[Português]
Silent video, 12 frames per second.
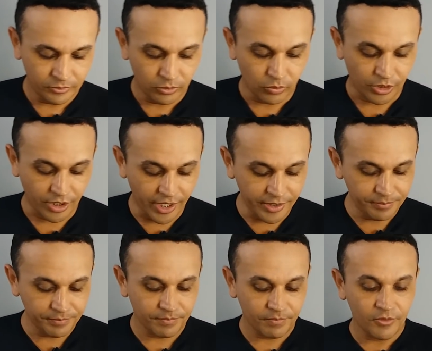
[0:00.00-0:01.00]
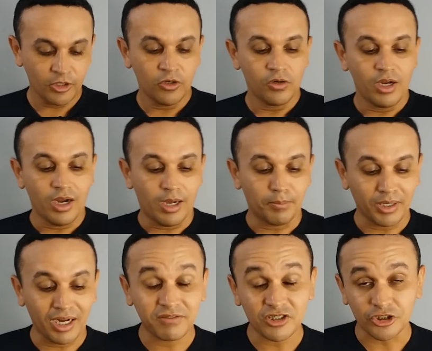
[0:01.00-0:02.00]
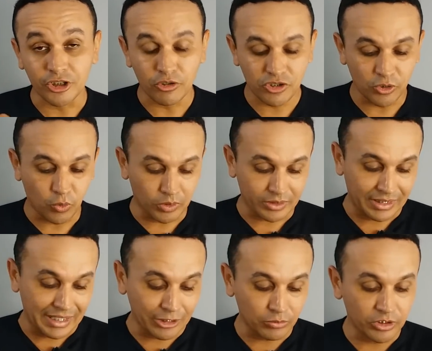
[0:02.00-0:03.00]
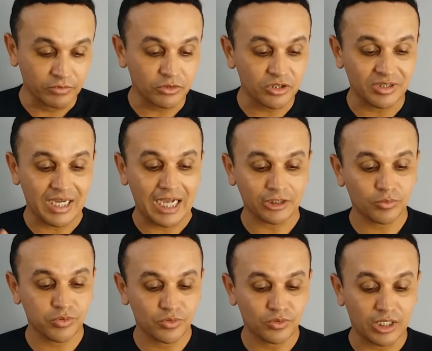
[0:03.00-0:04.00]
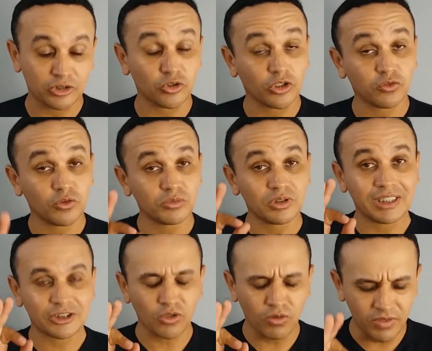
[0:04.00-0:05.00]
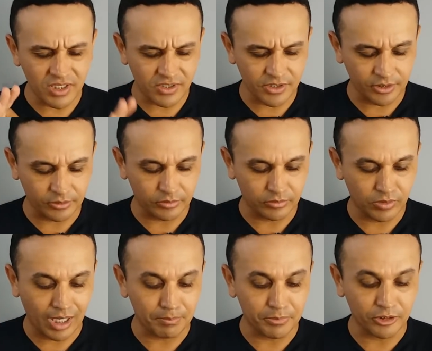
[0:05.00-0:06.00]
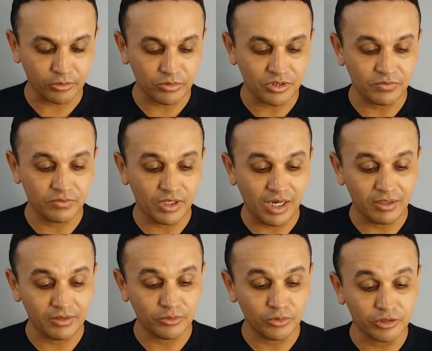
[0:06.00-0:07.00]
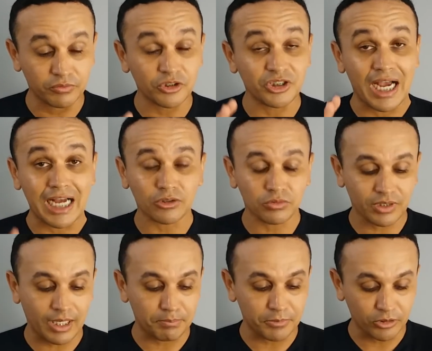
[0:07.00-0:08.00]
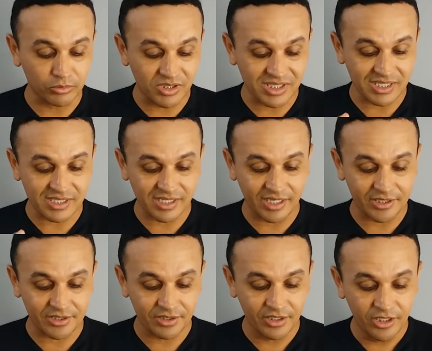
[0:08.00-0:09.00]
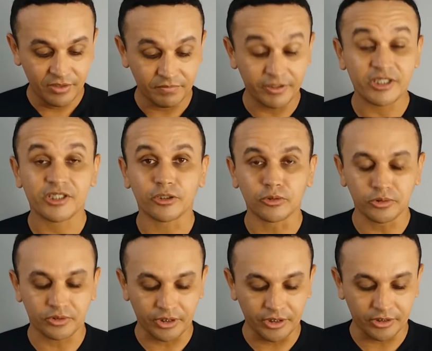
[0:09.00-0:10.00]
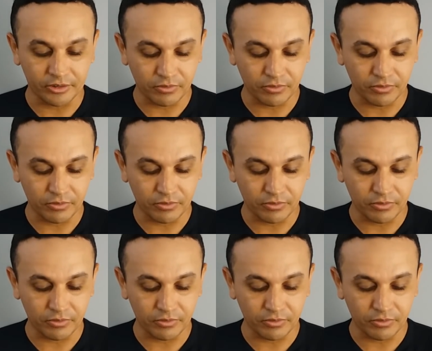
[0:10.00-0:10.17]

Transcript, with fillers: Ok? A palavra de Deus se encontra lá no livro de Atos. Nós vamos ler só um versículo, o capítulo, no livro de Atos, capítulo 17, versículo 30.